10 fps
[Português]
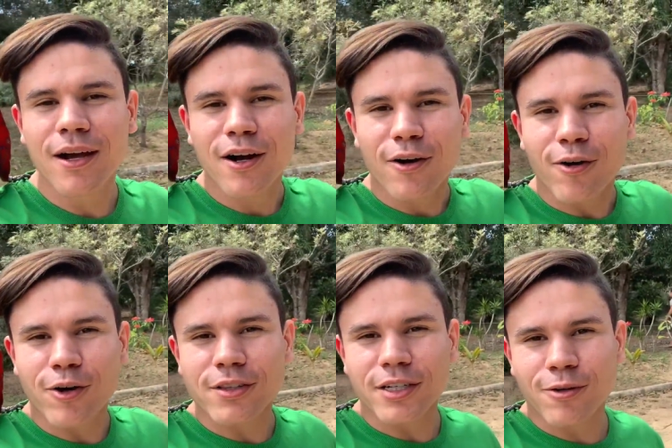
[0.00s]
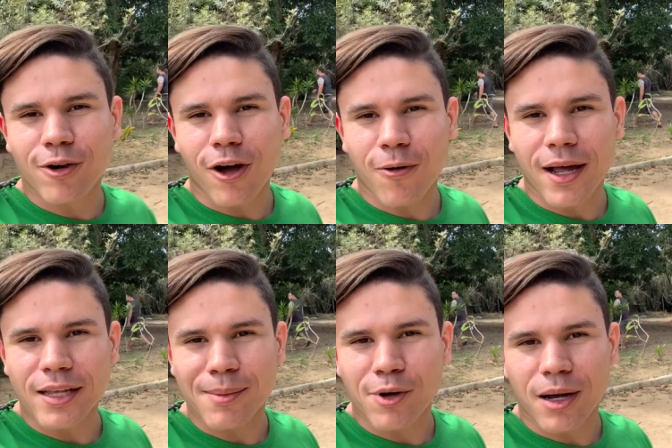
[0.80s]
Rodrigo logo
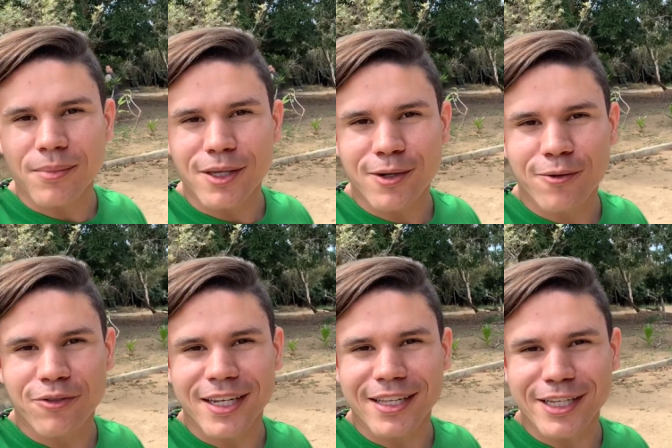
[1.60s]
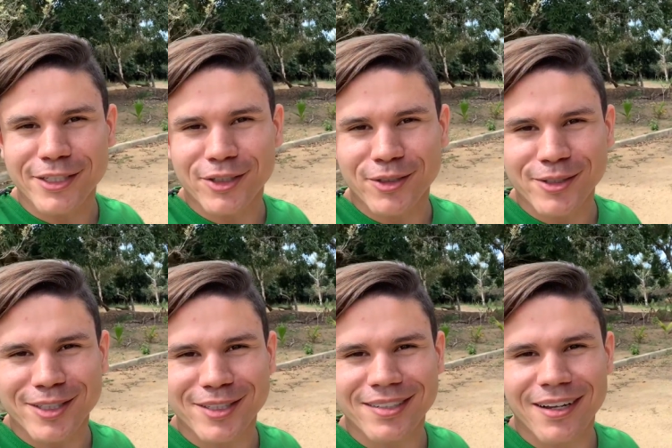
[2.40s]
ali, meu amigo,
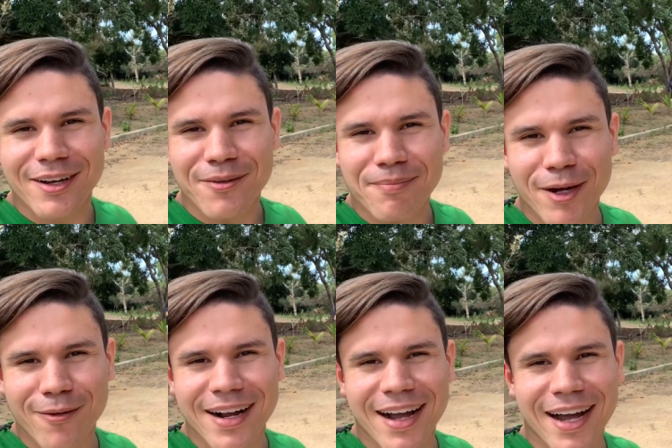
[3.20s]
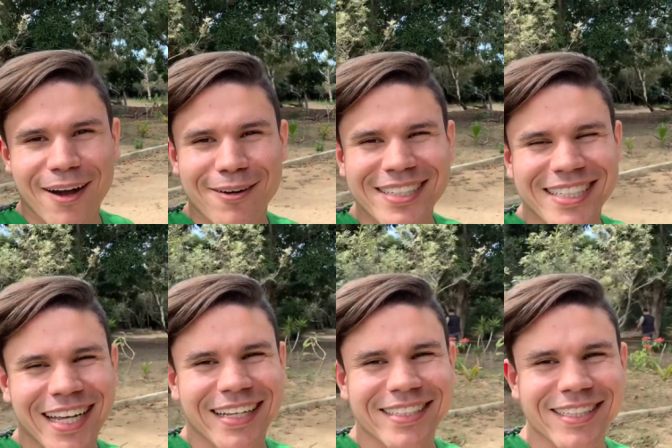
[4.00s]
Vinícius, meu carro.
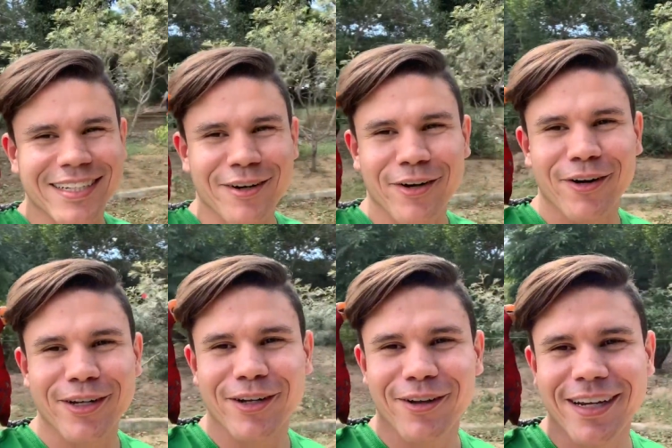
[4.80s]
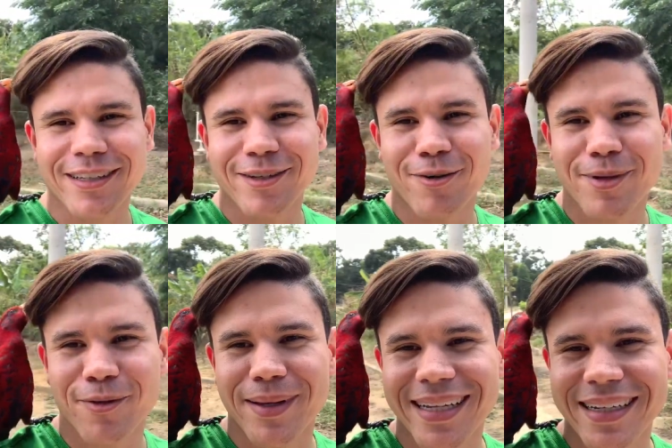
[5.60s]
Gente, Lore Lore aqui comigo
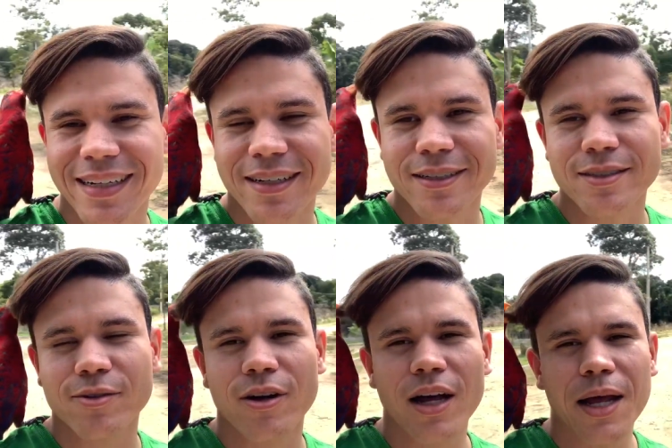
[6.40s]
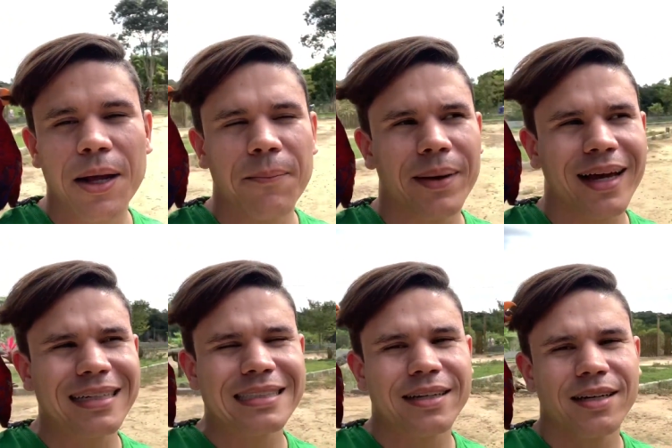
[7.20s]
brincando.
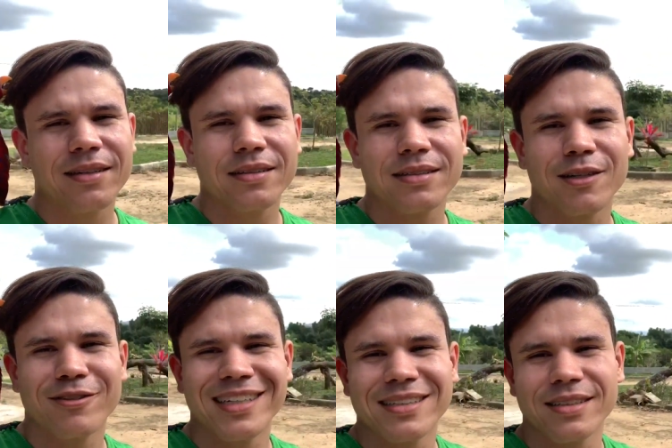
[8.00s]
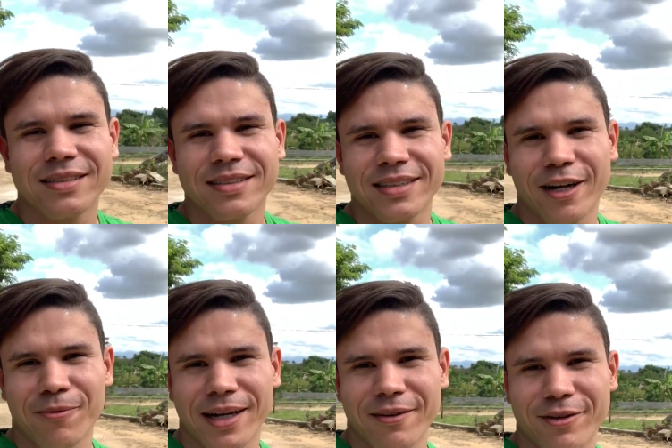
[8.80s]
Prestem atenção nesse céu
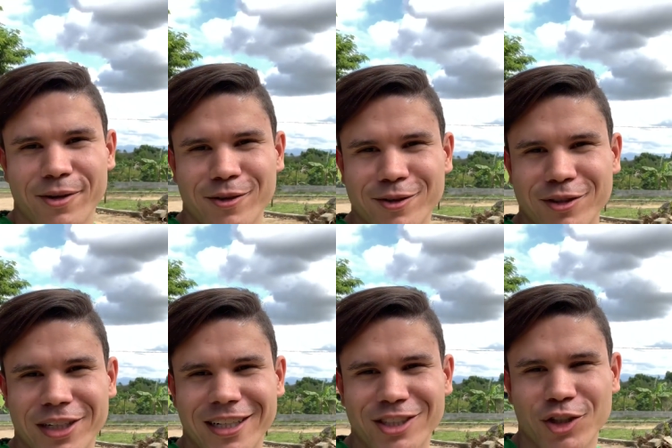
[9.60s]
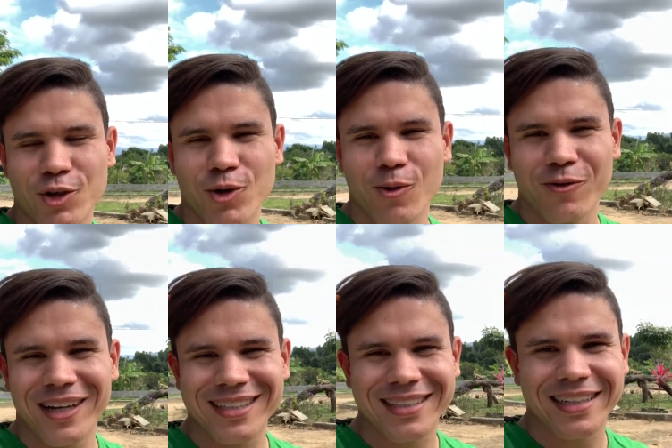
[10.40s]
maravilhoso, gente.
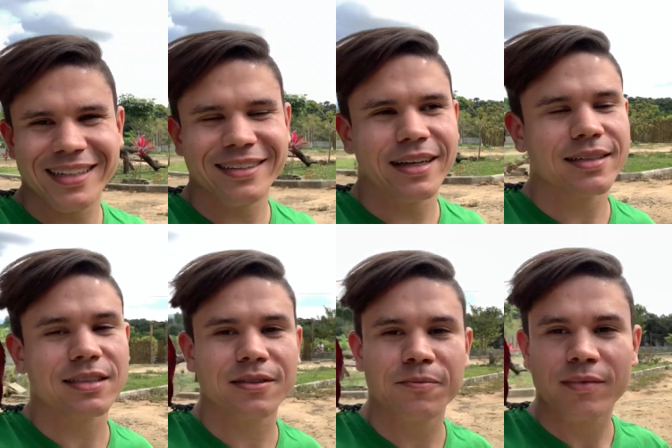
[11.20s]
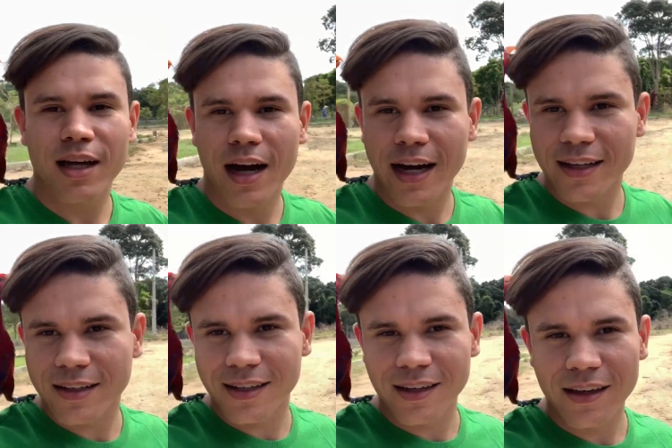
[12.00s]
Nuvens lindas.
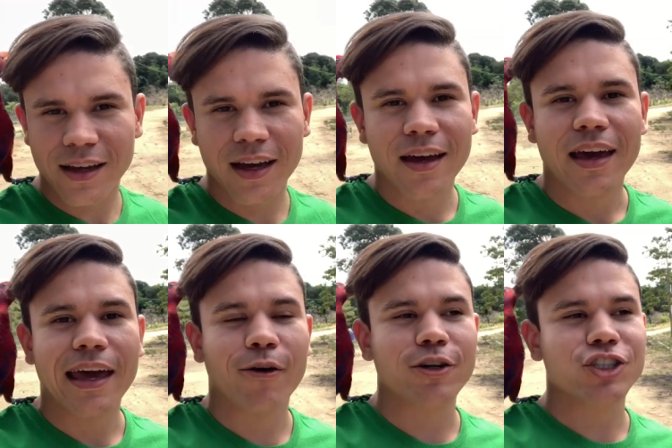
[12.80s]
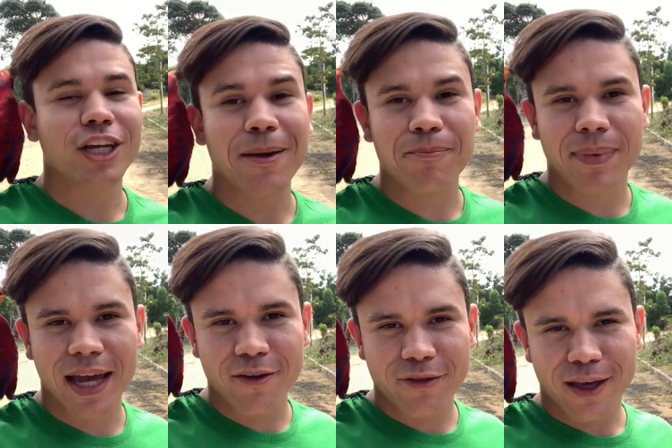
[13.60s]
Aqui é onde em
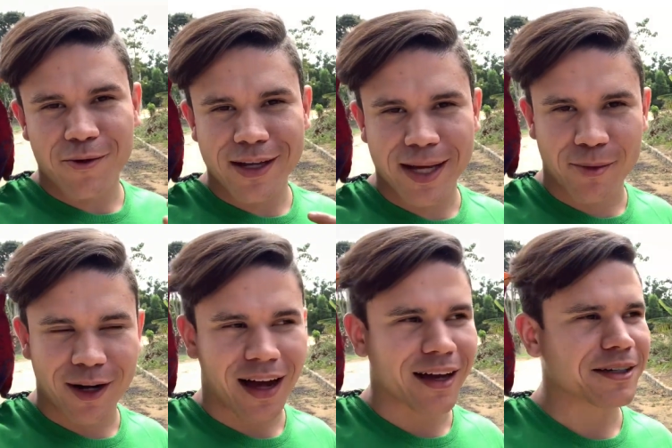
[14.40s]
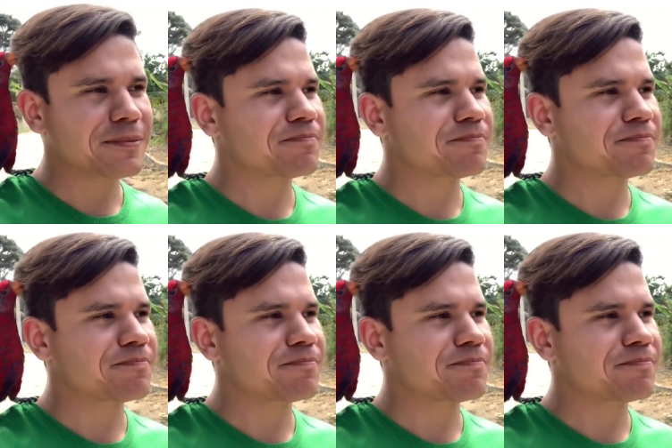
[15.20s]
breve eu irei morar.